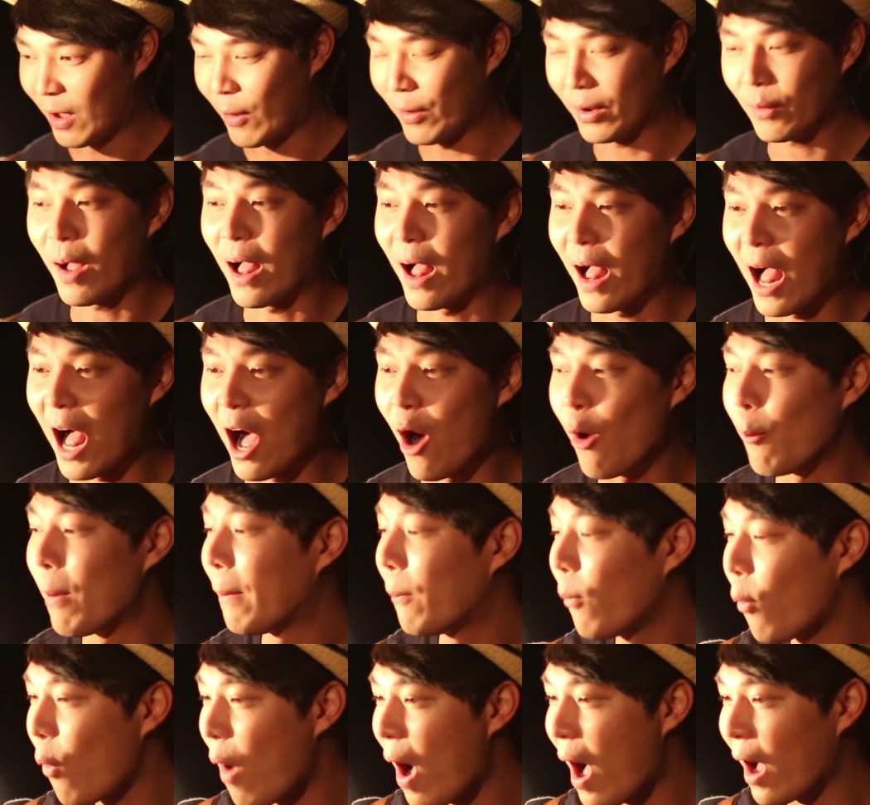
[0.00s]
เอาดีกว่าเอามะ
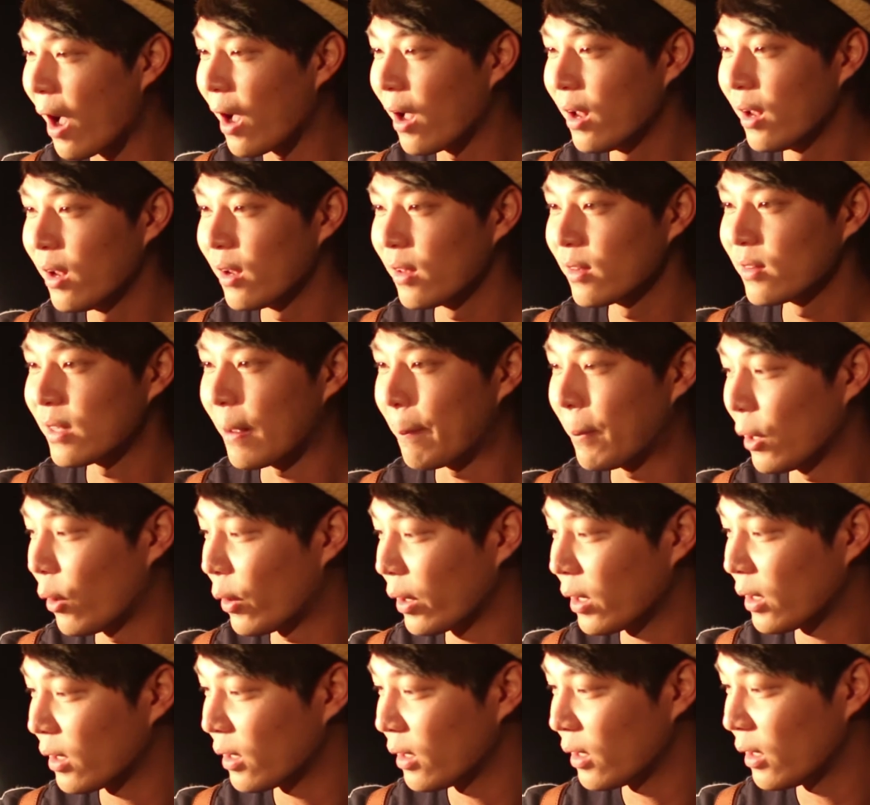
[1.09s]
ม่วง สับปะร
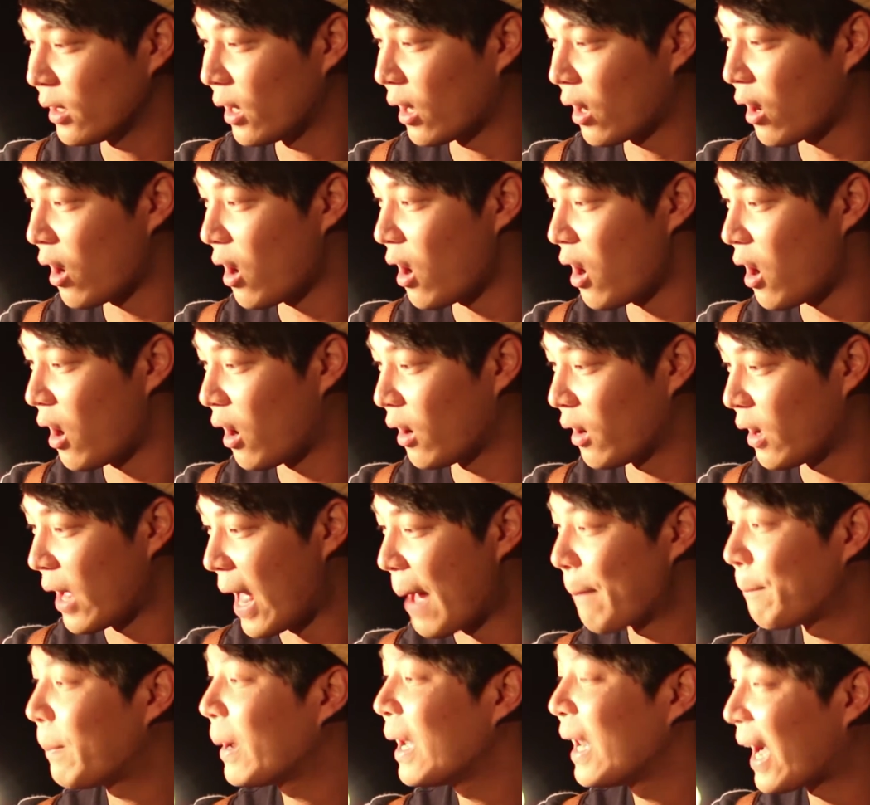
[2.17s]
ด แล้วก็แอ
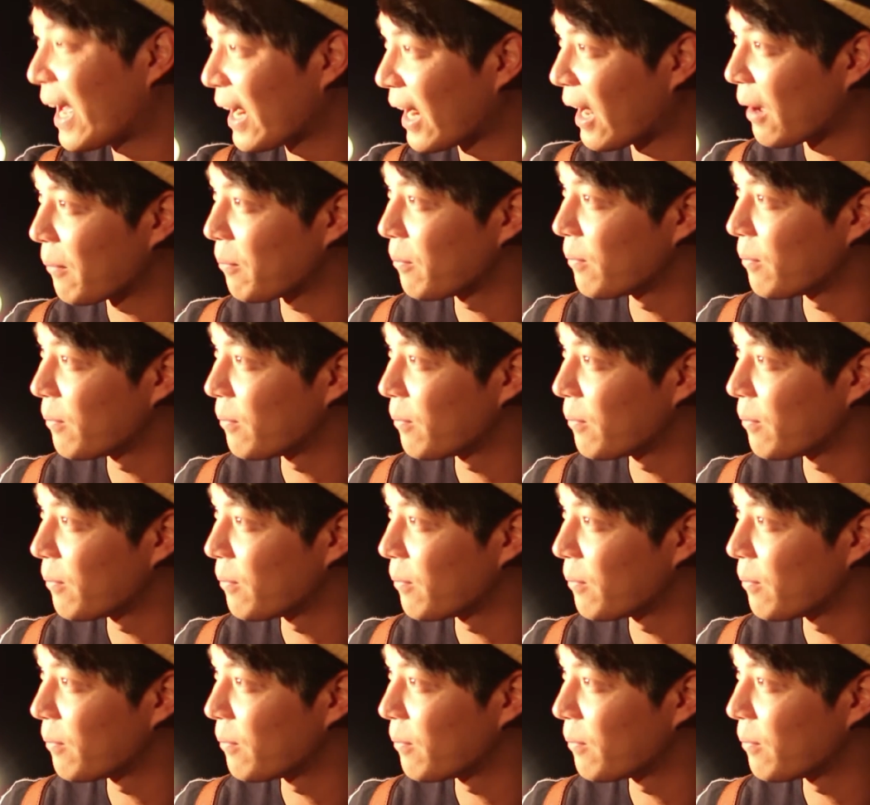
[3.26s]
ปเปิลแล้วกันครั